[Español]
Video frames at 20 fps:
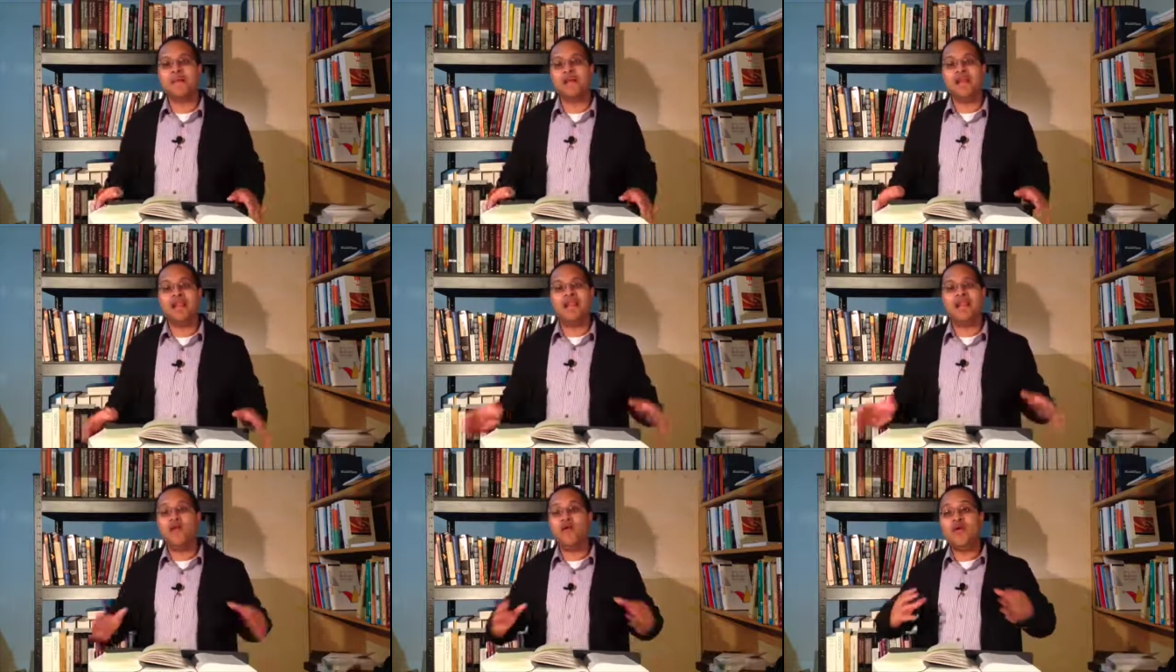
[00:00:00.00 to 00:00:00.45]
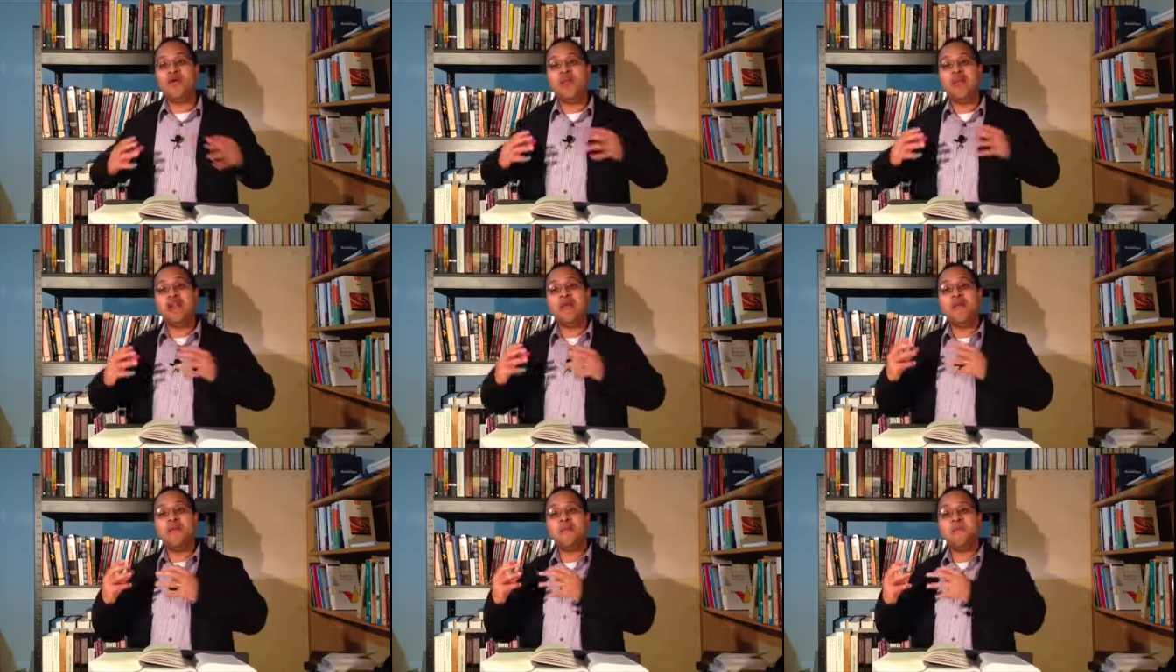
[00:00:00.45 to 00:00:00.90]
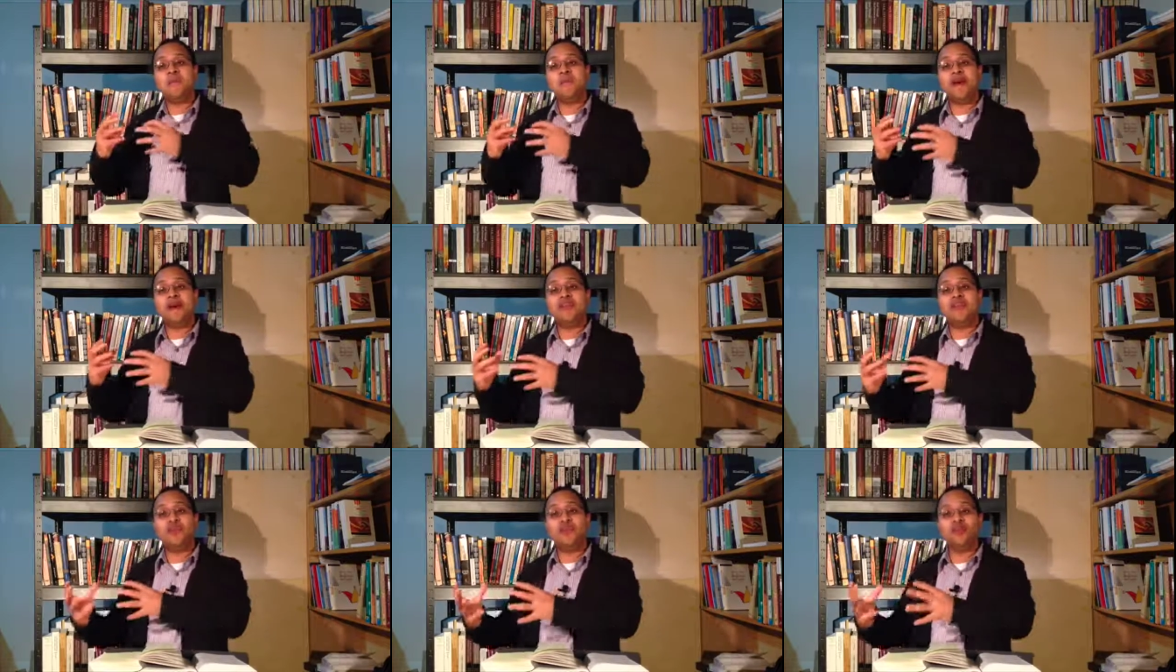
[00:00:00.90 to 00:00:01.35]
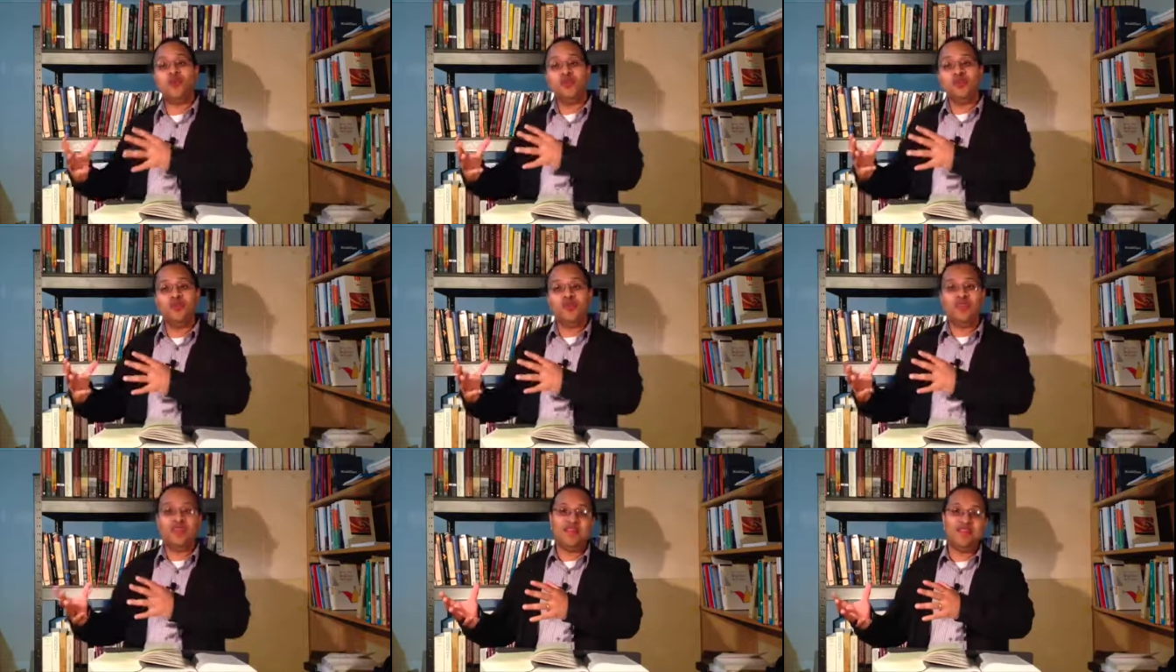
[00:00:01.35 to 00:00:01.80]
lo, la impactó
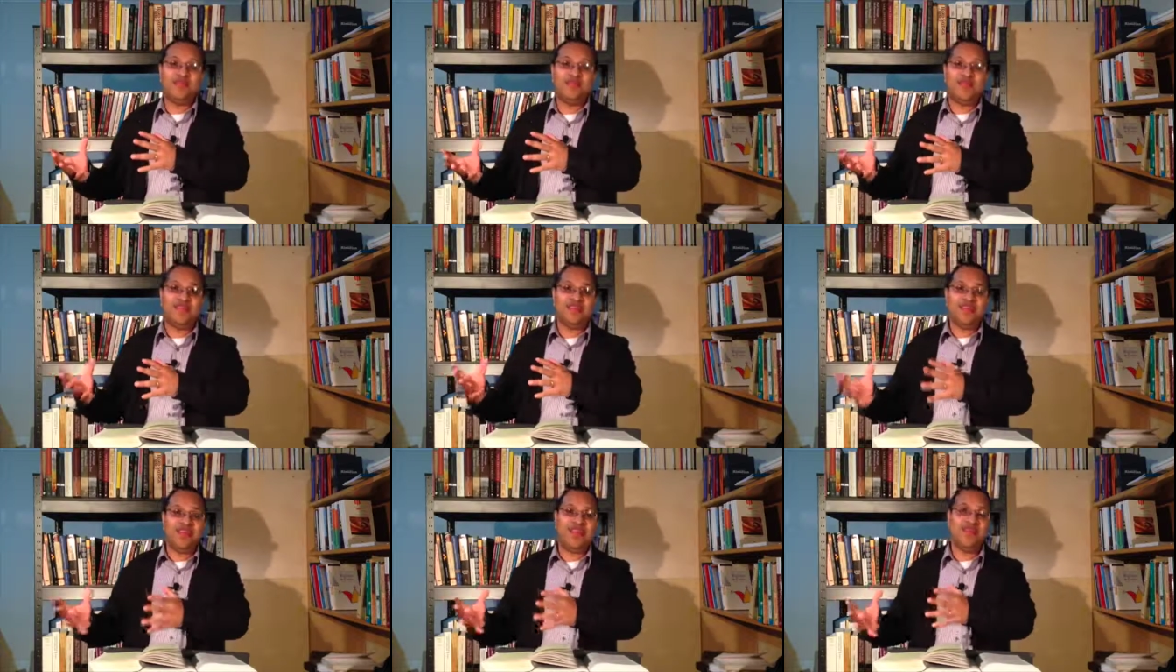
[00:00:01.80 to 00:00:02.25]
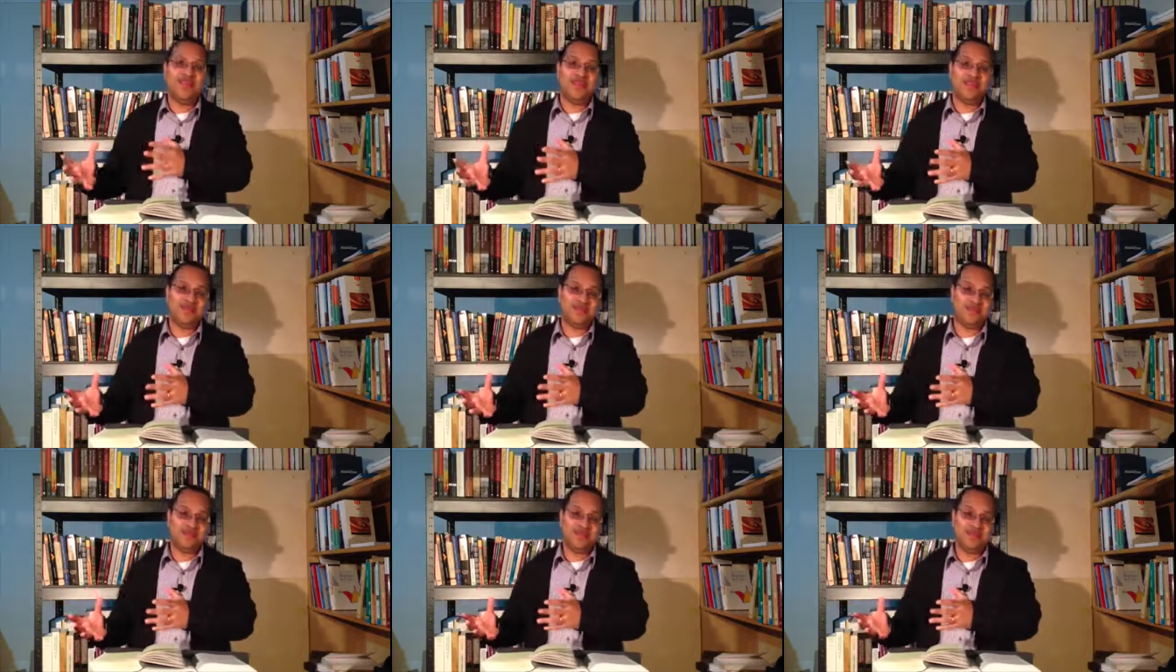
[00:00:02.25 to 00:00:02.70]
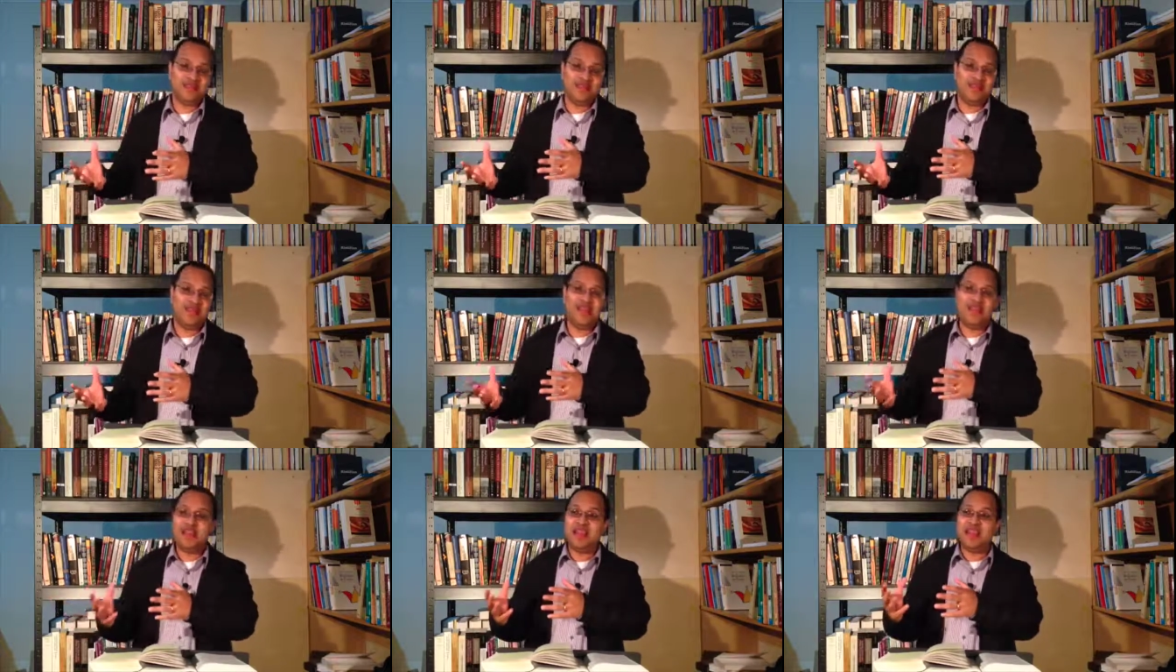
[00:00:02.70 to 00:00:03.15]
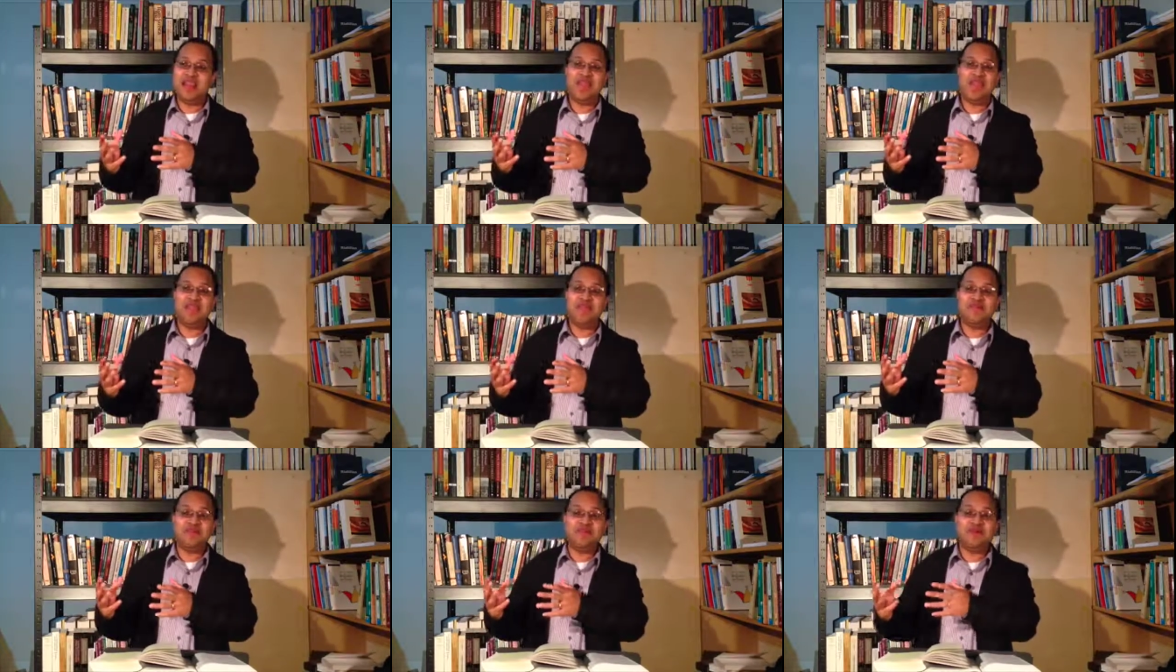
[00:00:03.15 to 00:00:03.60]
totalmente a ella, la,
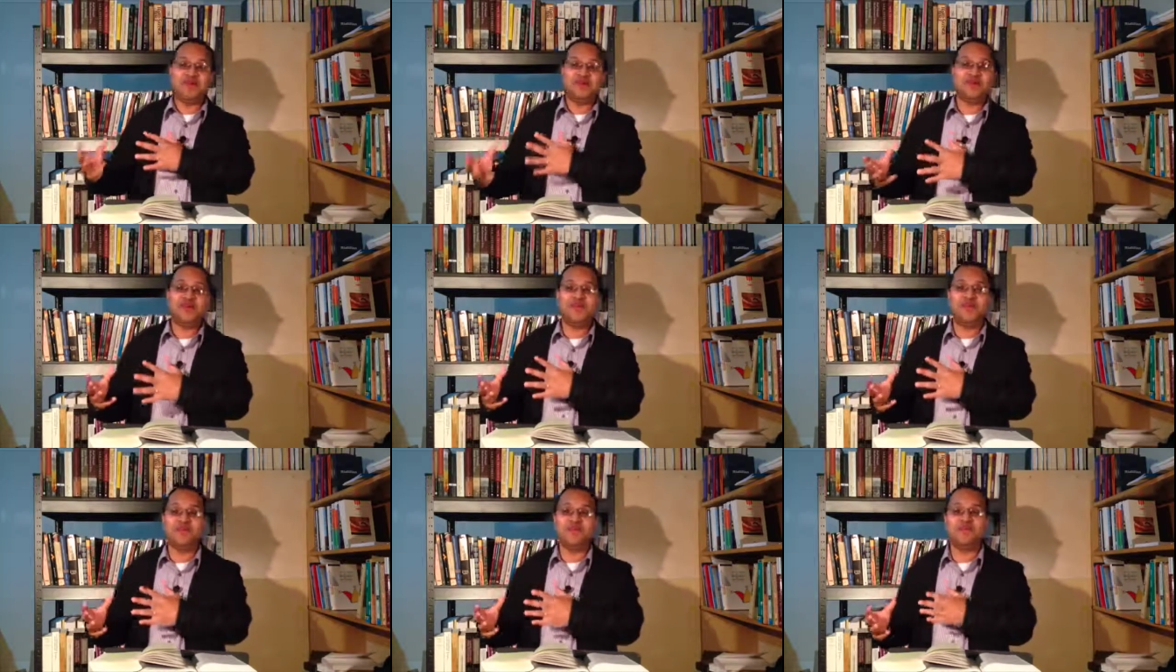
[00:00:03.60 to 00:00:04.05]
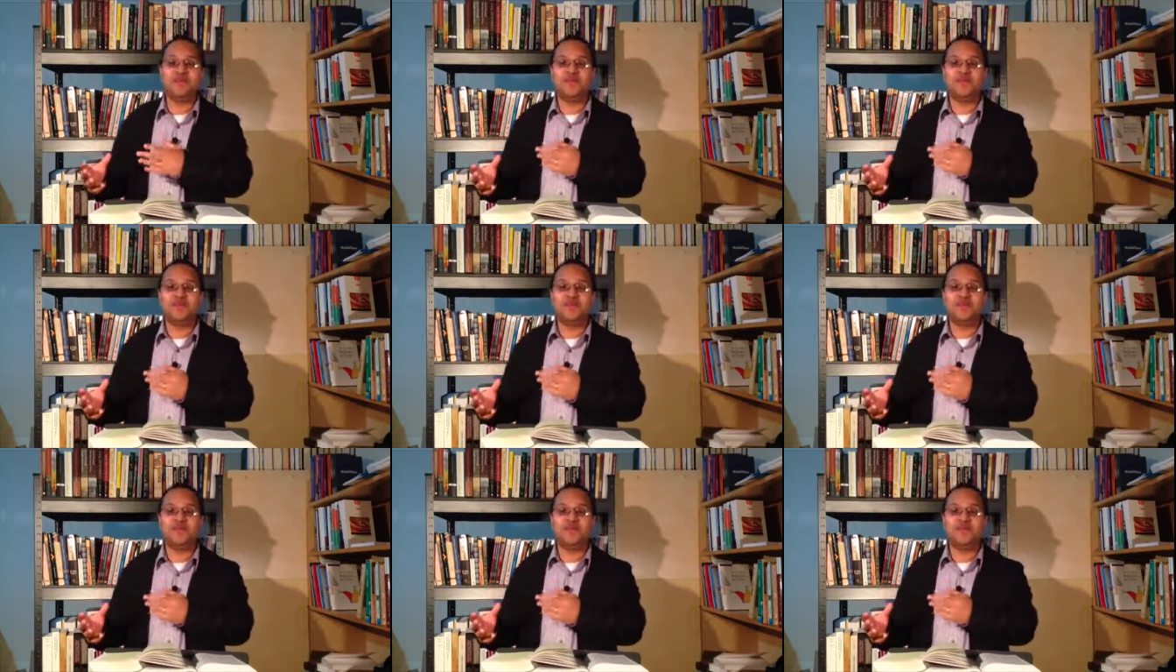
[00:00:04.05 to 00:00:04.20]
la, impactó.